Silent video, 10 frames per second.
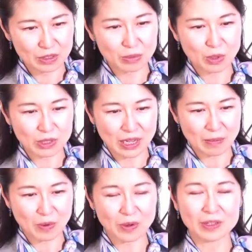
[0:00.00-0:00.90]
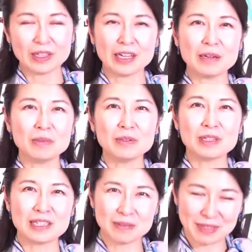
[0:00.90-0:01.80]
文子さんも手紙を
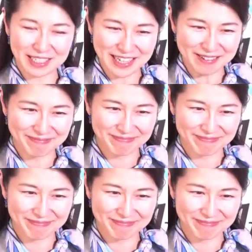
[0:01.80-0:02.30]
出しました。